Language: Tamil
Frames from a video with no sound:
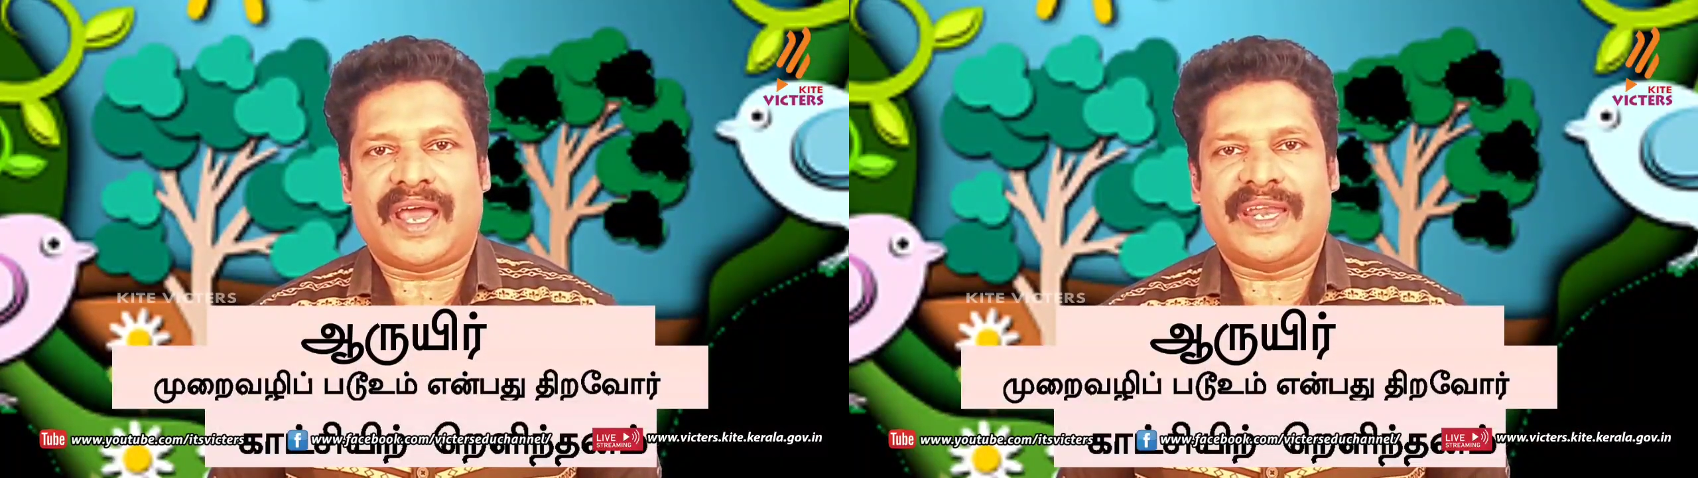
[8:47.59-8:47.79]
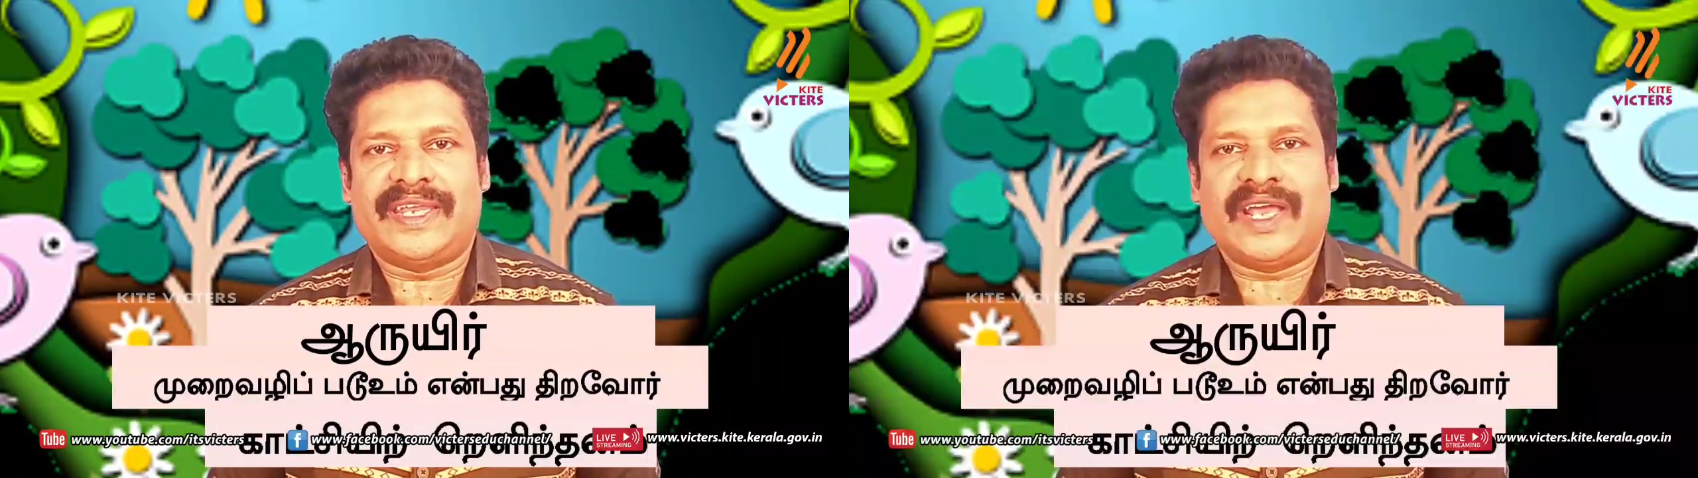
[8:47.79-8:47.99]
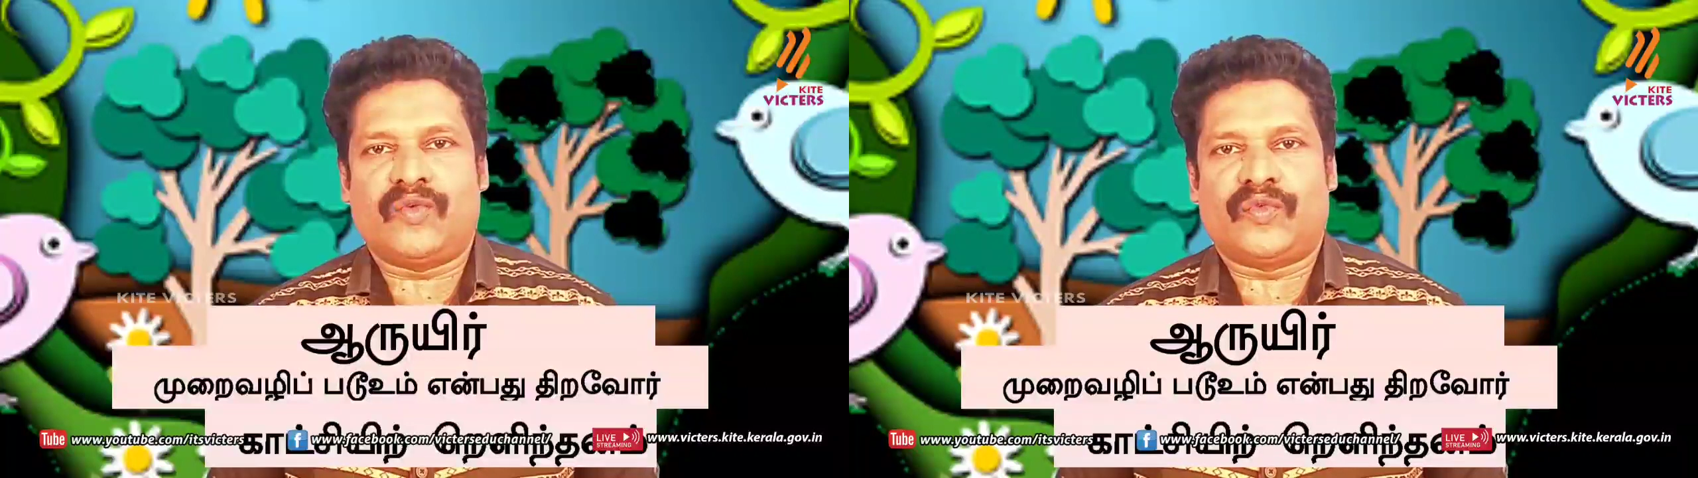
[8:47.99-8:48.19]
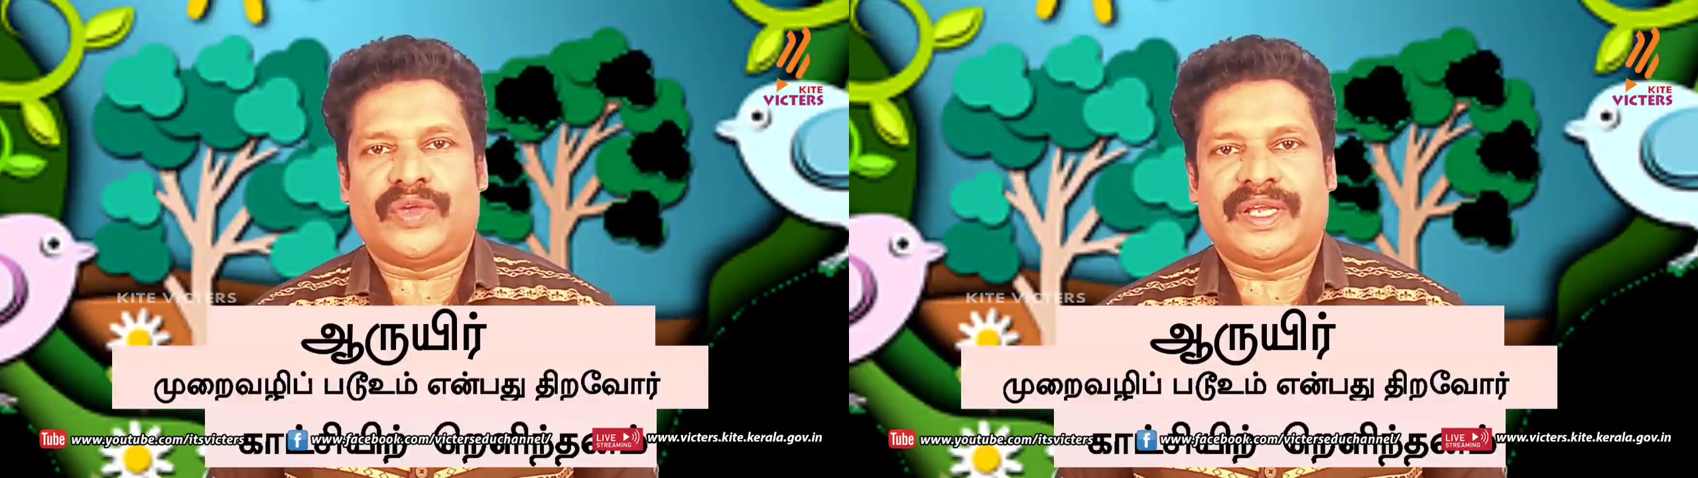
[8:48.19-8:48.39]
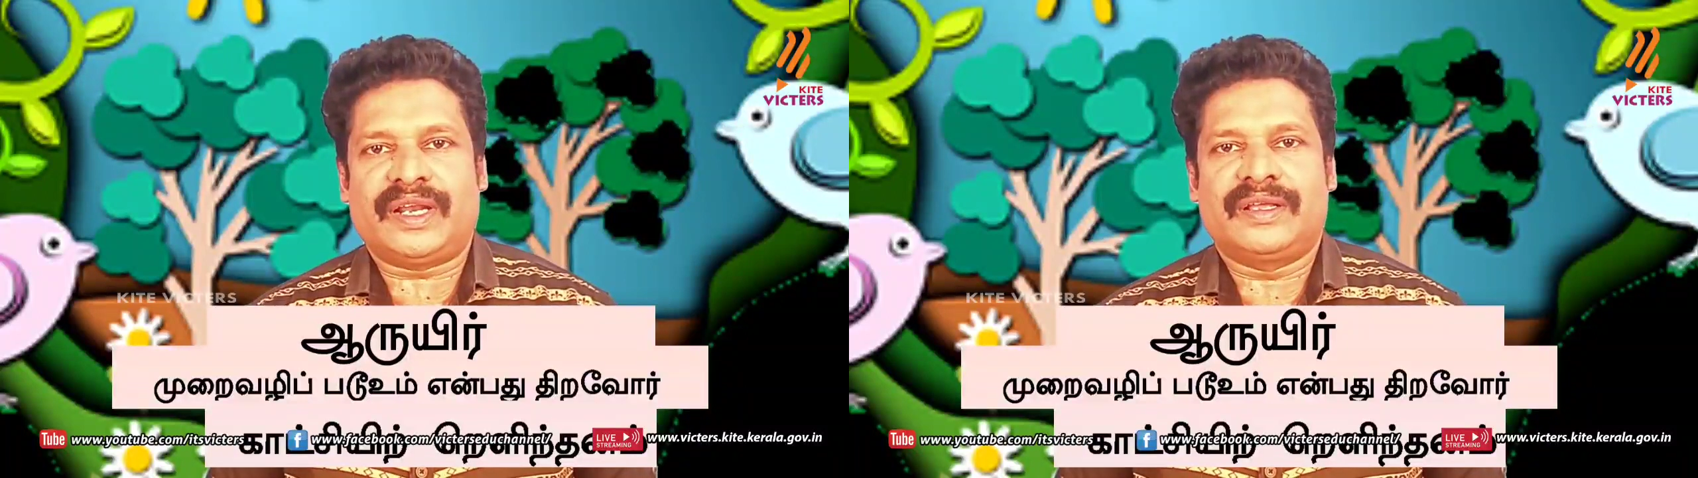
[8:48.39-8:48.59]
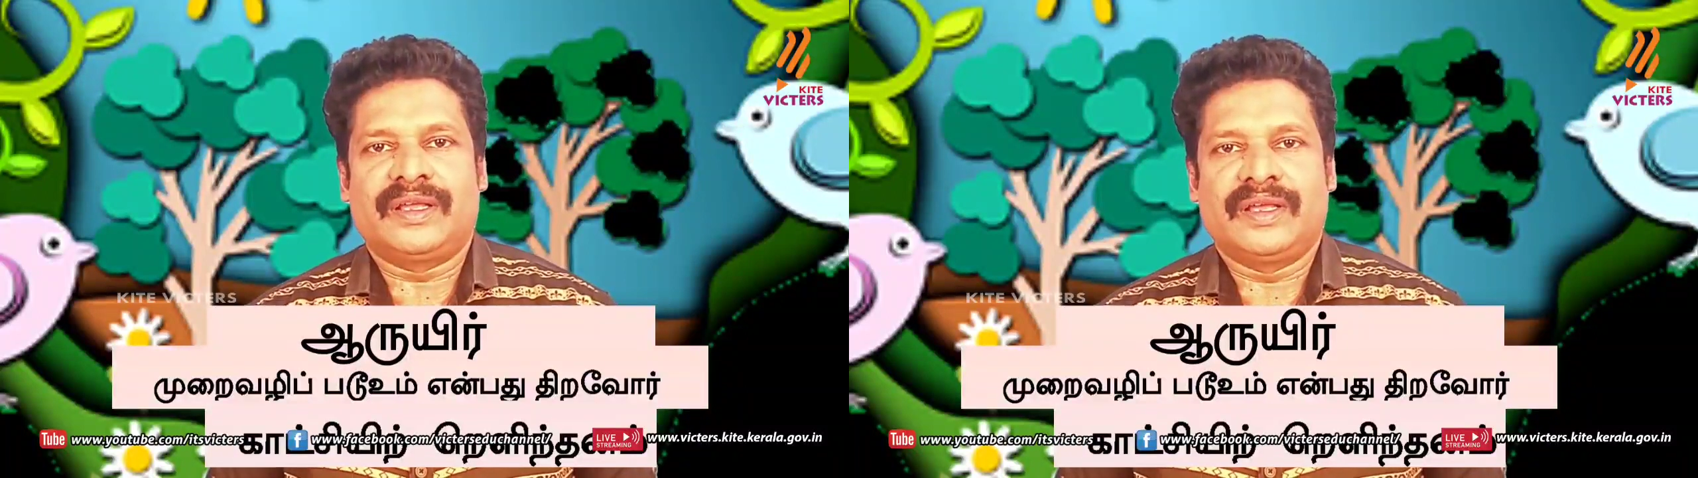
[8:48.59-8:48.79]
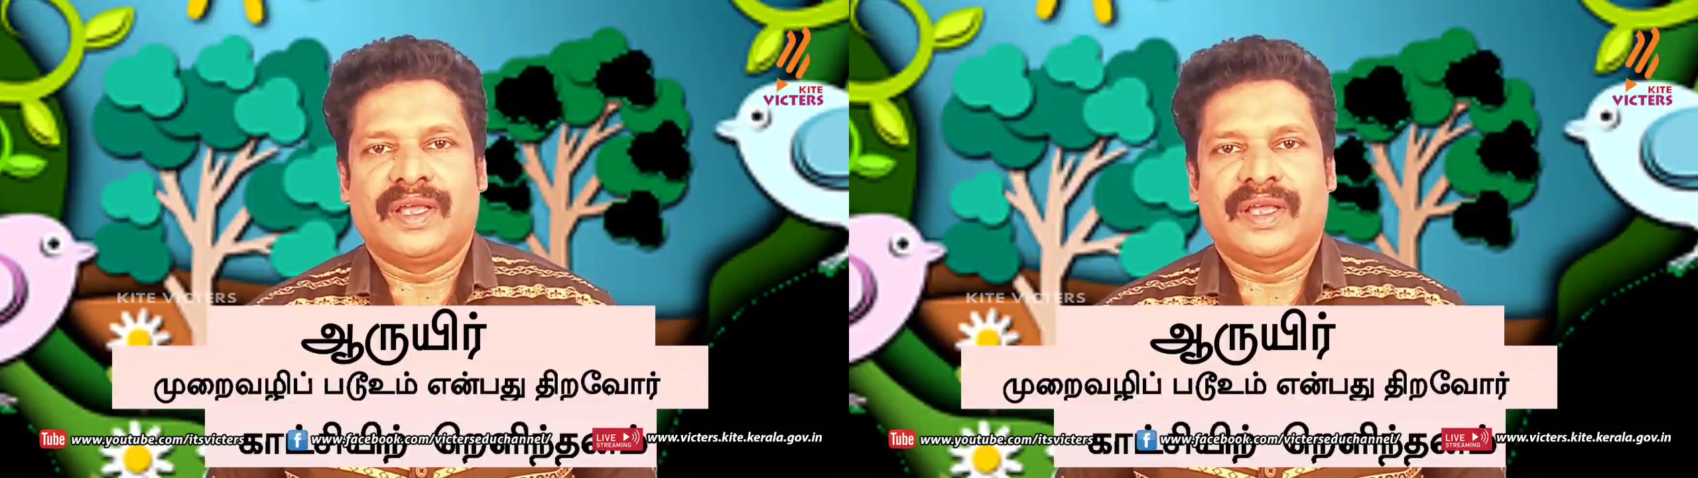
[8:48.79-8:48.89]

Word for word: அரிய உயிர்